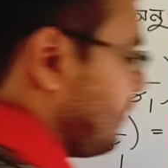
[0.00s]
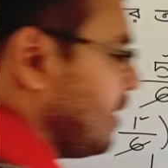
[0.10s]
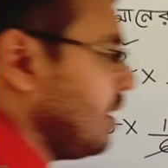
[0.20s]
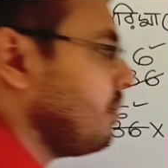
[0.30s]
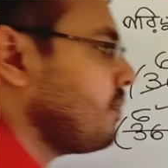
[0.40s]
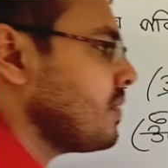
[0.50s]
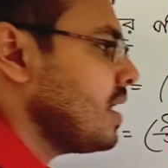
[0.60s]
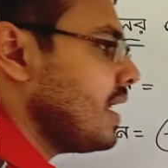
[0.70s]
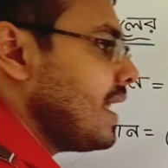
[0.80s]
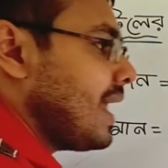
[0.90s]
করে ফেললাম
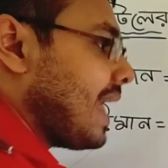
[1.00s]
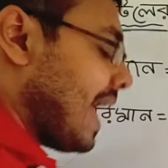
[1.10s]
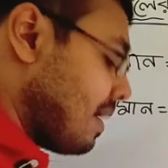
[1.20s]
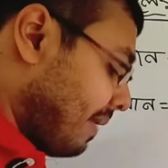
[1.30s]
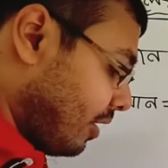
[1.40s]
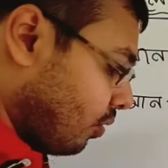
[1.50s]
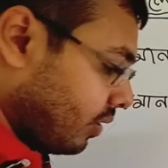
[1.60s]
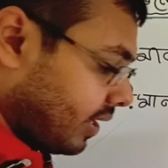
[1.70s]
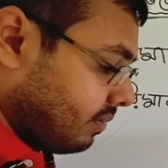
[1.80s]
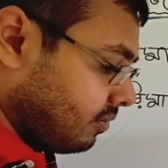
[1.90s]
এইবারে
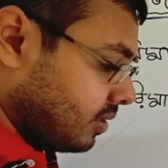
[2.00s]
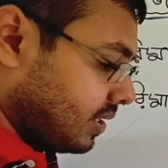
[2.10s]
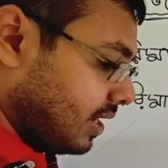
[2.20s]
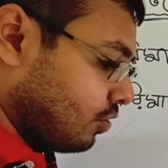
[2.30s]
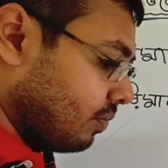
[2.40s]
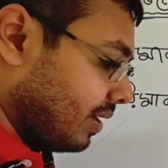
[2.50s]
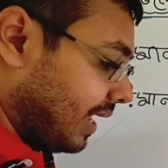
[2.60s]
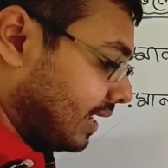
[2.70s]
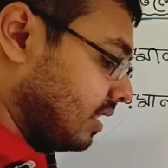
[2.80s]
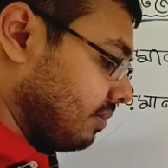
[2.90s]
অঙ্কের মধ্যে তোমরা
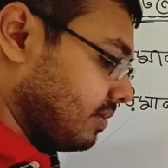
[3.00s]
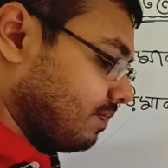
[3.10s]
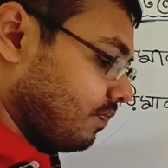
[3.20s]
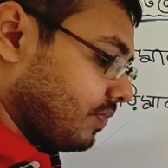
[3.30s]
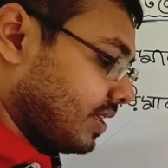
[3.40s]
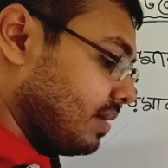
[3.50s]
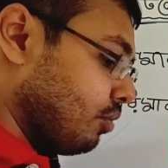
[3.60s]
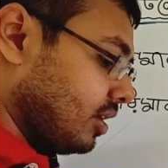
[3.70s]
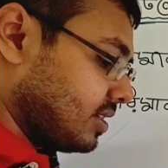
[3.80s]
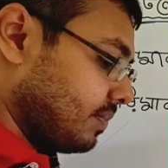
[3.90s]
দাগ দেবে কি
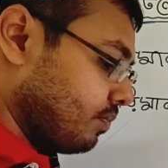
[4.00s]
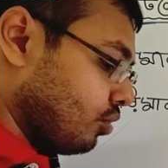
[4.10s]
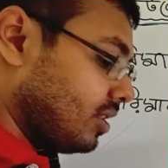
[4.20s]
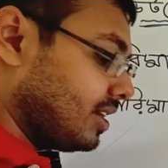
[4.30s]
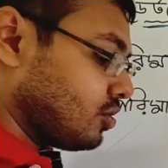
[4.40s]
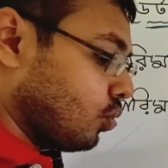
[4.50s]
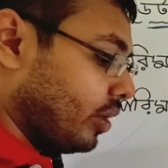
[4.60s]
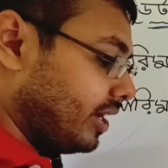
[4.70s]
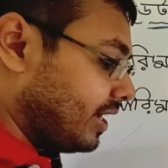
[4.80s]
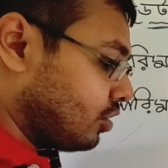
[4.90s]
বলেছে বলে দিয়েছে
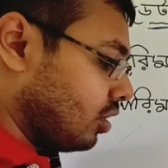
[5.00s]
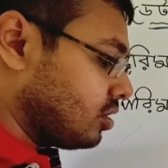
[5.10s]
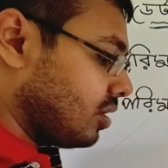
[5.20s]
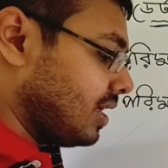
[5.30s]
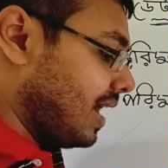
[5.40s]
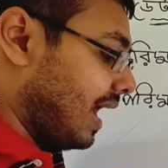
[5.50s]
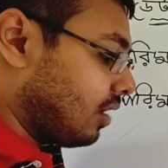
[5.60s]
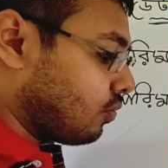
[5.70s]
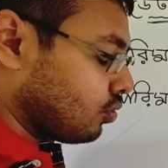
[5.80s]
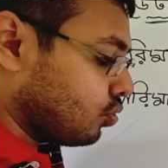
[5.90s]
ওই ডেটল জলে আর
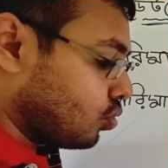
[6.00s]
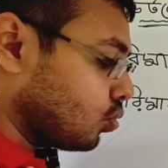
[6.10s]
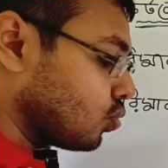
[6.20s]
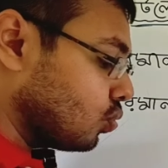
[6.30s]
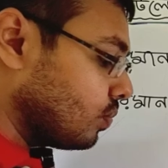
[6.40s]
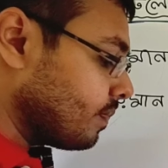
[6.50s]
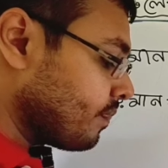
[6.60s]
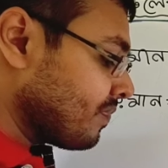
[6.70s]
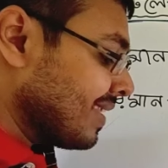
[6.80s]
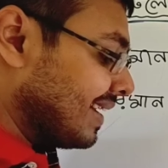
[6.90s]
কতটুকু
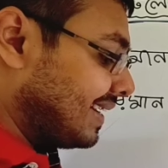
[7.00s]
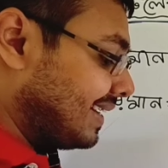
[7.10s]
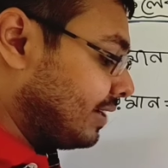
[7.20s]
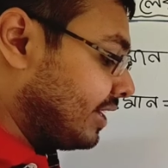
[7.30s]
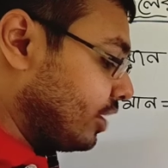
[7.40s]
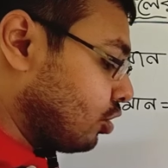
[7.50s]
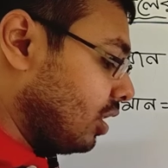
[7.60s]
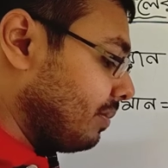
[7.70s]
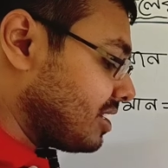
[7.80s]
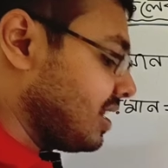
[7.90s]
ডেটল
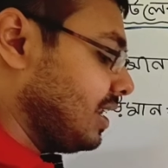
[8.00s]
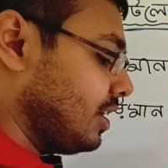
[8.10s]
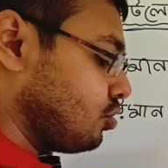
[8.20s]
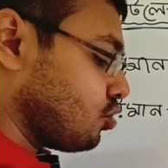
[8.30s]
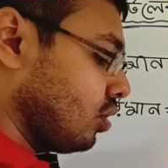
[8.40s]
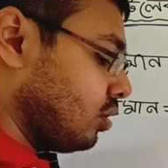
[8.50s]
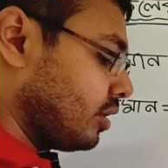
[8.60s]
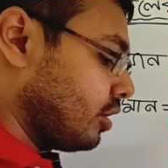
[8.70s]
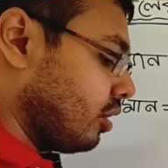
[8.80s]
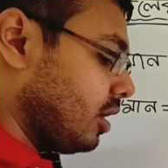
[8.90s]
মেশালে জল ও
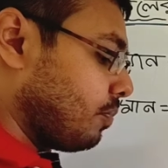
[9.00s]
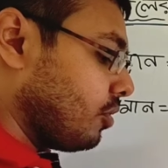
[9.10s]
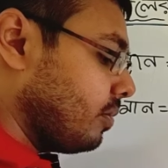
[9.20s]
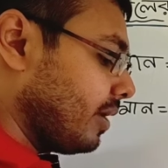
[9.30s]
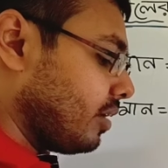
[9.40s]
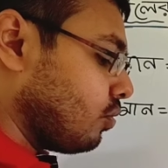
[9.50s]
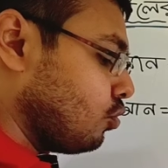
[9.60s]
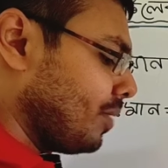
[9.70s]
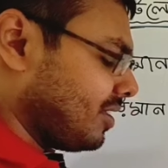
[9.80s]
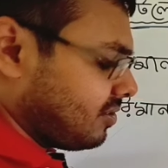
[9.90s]
ডেটলের পরিমাণের
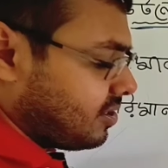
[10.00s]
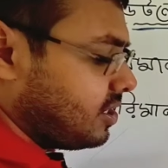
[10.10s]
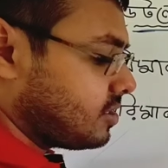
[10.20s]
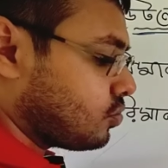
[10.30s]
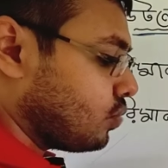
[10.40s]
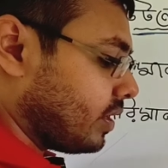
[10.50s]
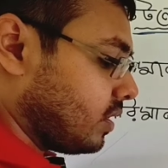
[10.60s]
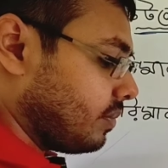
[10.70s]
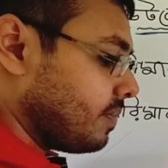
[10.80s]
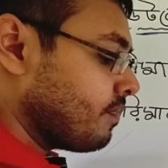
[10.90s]
অনুপাত থ্রি ইস টু ওয়ান
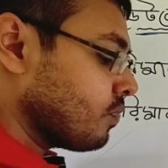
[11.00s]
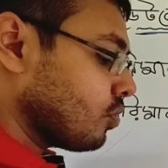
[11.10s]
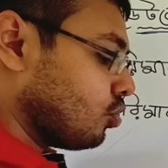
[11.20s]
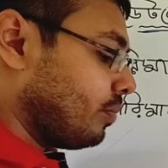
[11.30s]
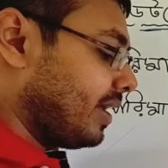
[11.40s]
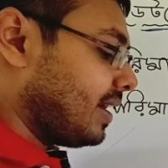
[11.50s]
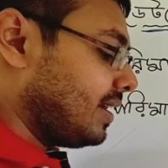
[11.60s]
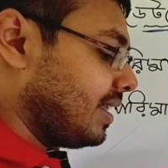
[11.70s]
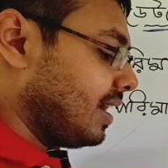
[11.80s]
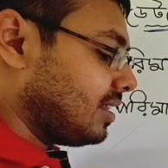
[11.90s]
হবে তো তোমরা
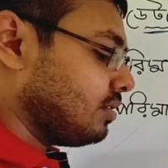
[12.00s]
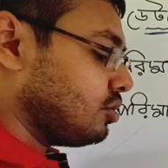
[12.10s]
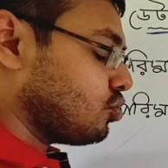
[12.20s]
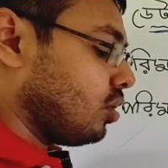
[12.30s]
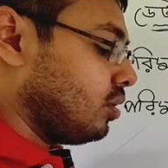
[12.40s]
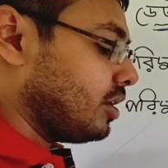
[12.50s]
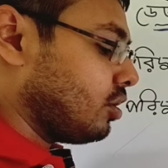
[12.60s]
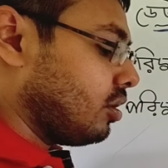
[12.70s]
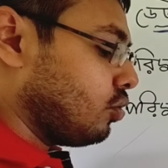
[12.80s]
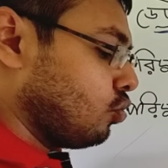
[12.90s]
এখানটায় দাগ দাও যে জল ও
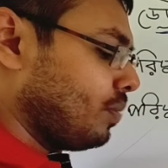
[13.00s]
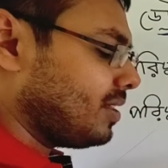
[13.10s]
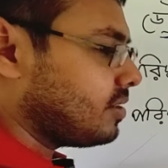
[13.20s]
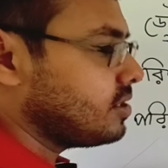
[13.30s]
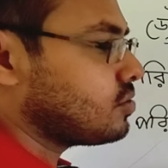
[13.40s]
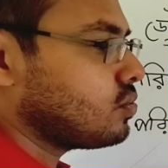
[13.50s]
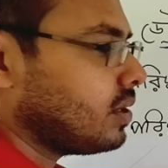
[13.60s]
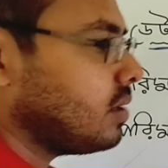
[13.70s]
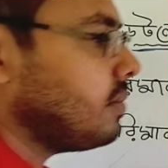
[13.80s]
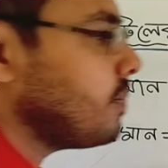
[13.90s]
ডেটলের অনুপাত থ্রি ইস টু
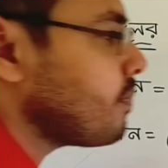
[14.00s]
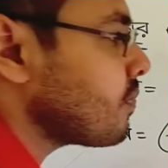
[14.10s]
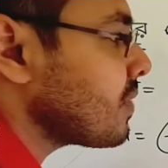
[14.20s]
ওয়ান হবে